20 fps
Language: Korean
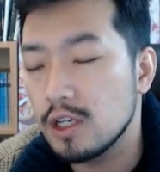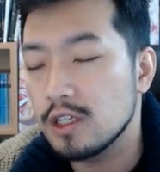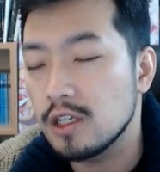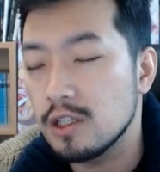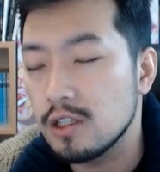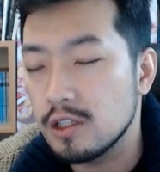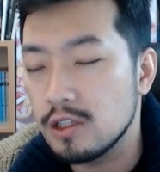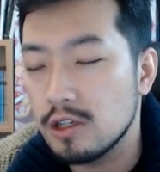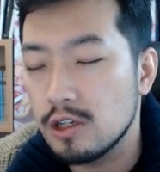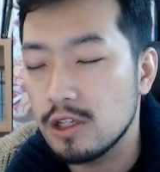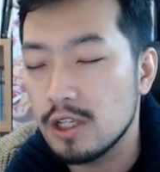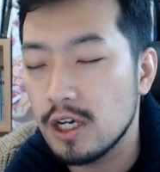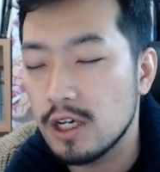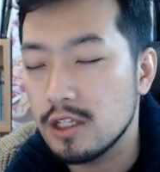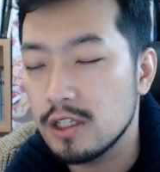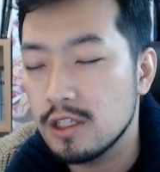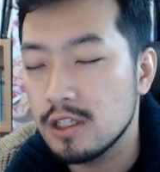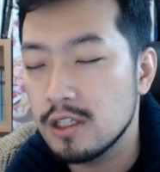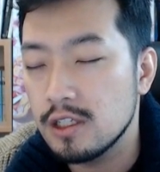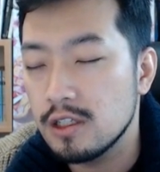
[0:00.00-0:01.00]
이제
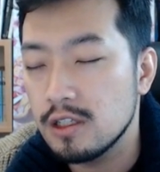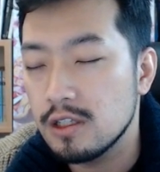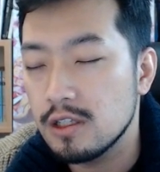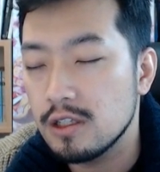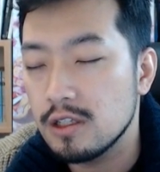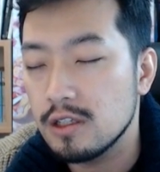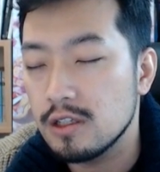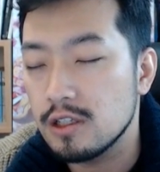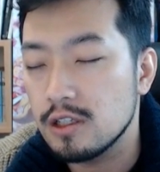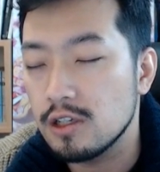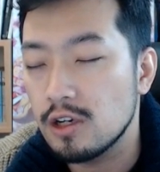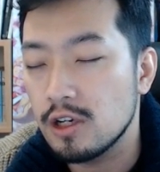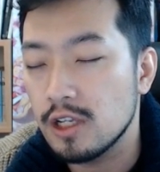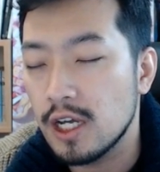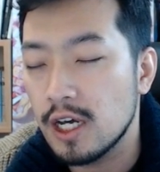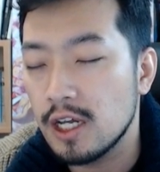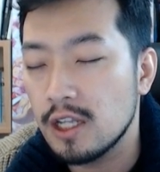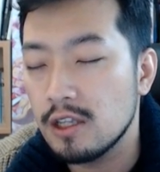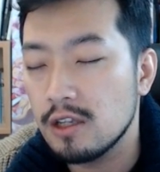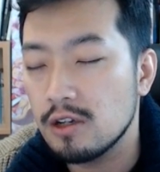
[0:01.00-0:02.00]
늘어나는
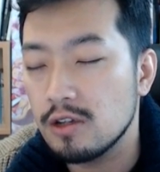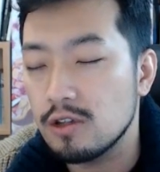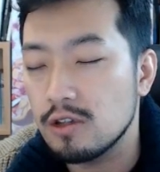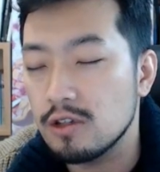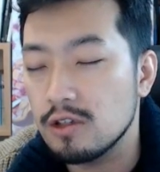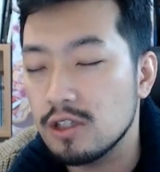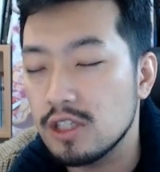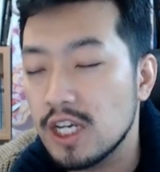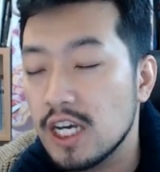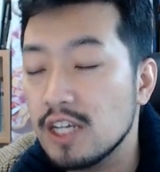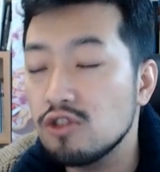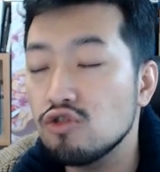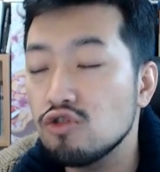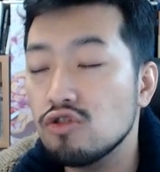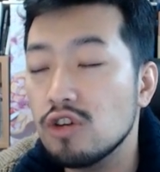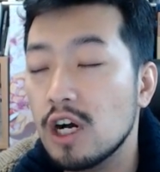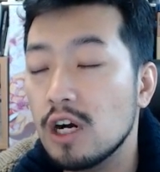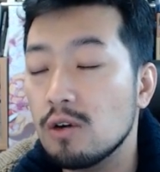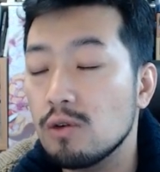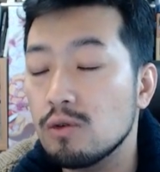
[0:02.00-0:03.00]
늘어난 어떤
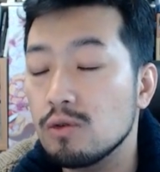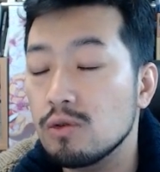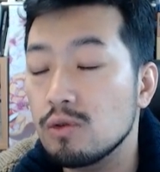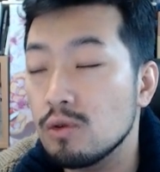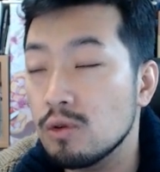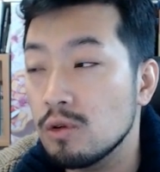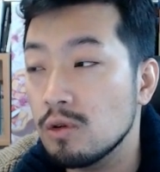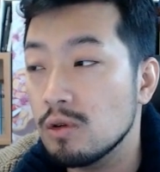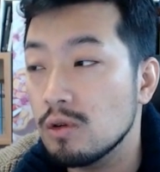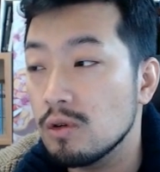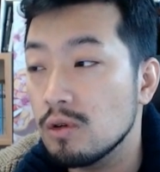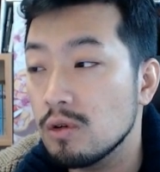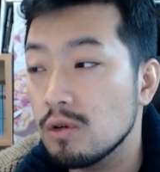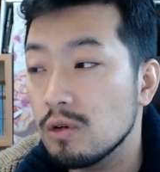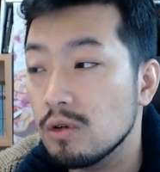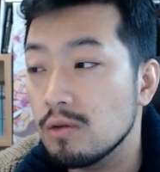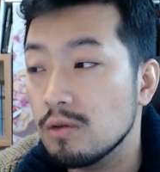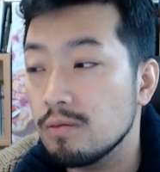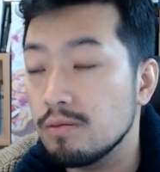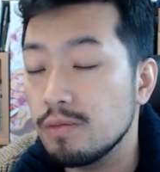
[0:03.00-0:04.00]
체중하고도
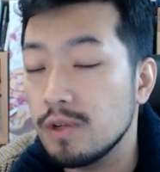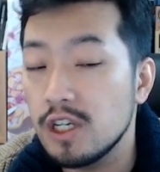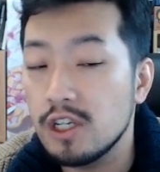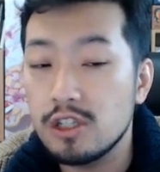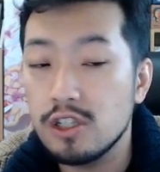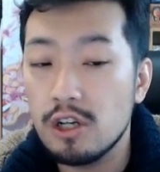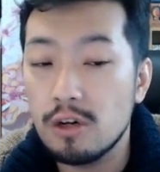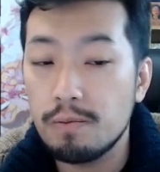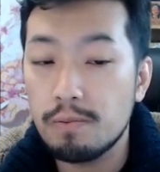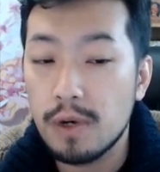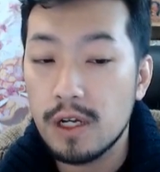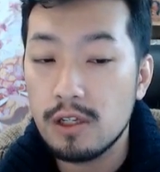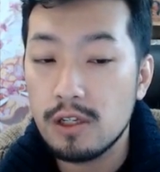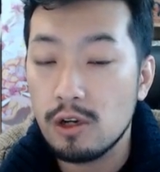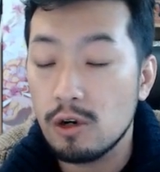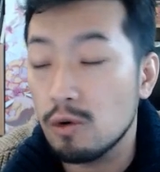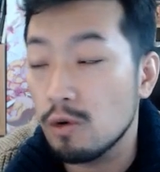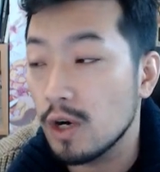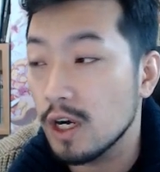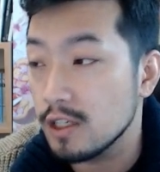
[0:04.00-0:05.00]
밀접한
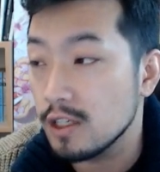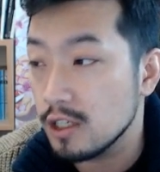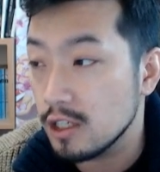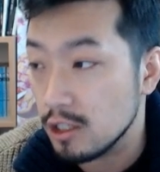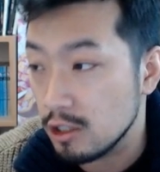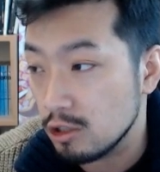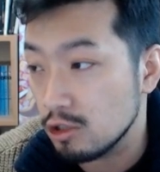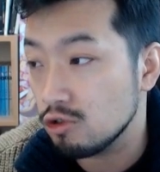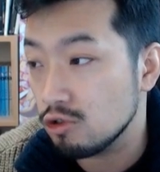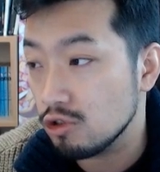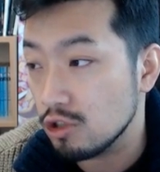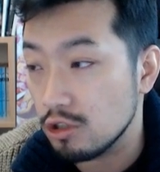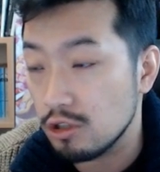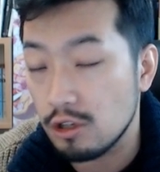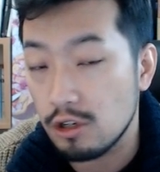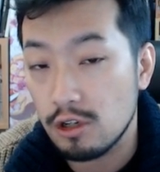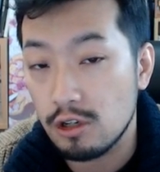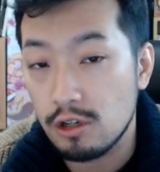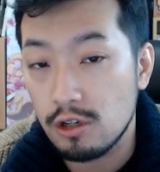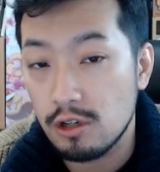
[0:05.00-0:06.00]
연관이 있을 수
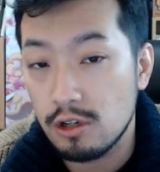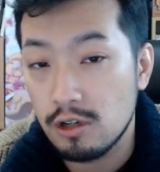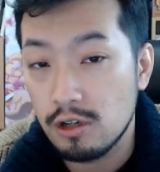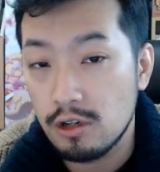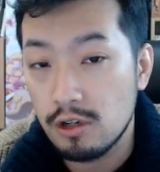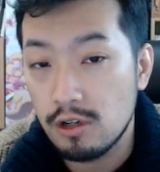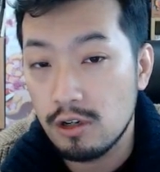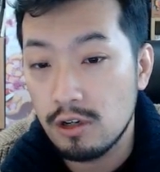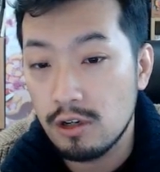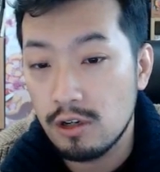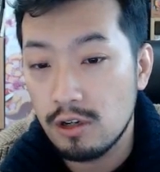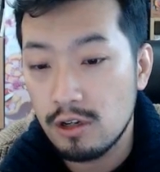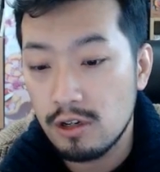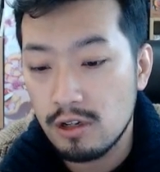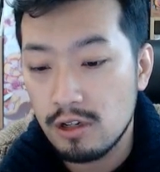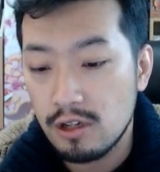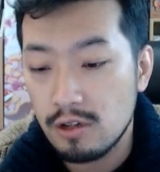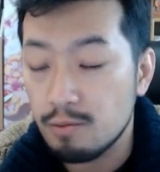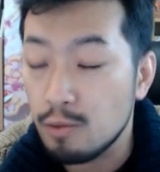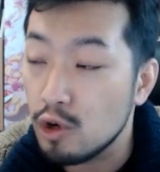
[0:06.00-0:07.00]
있어요.
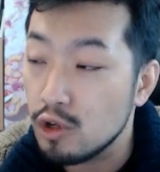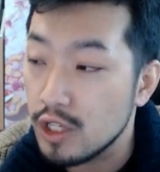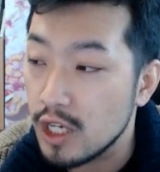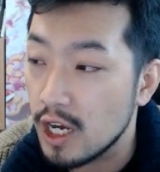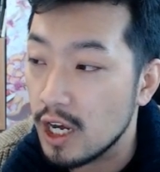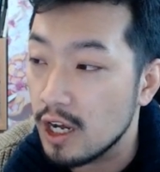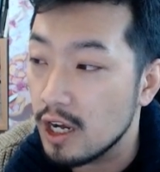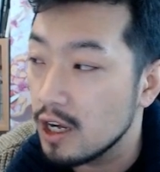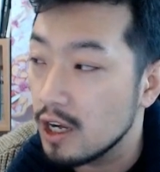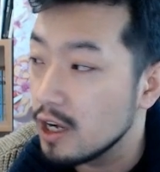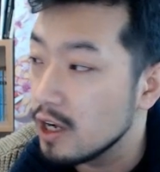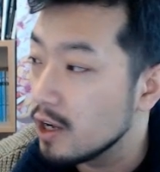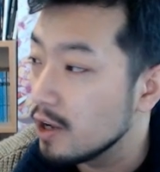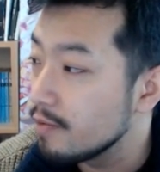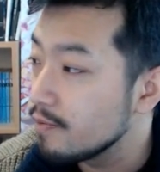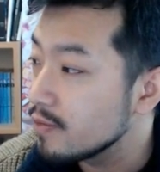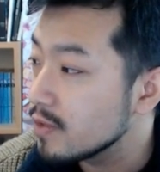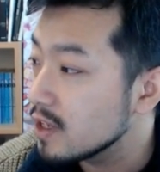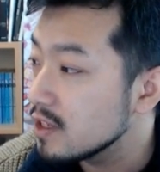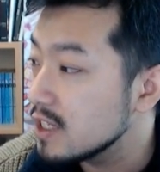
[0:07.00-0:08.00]
뭐냐?
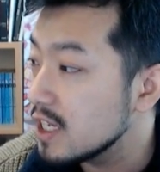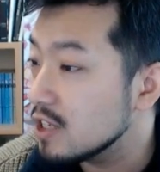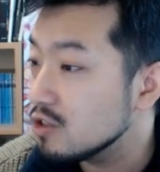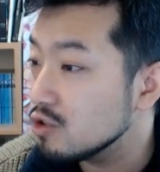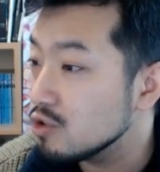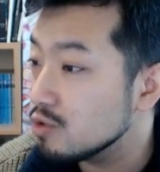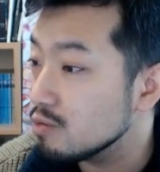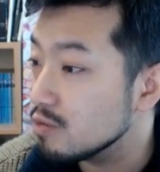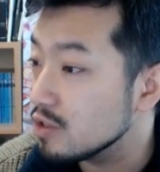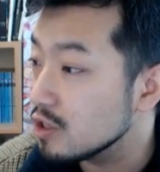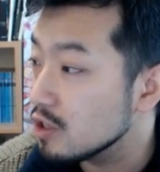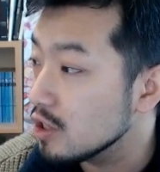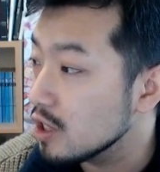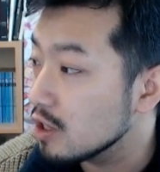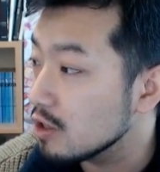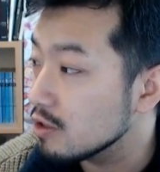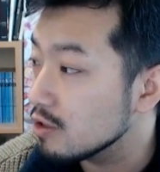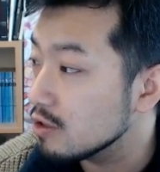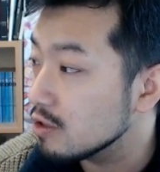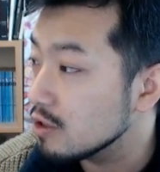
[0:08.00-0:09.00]
체중이 좀
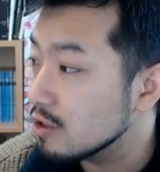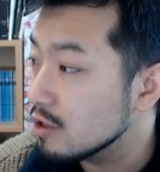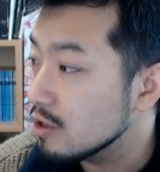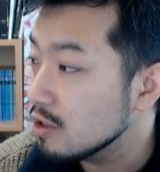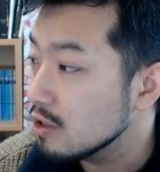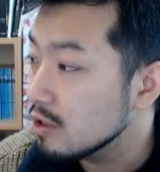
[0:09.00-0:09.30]
늘어났거든요.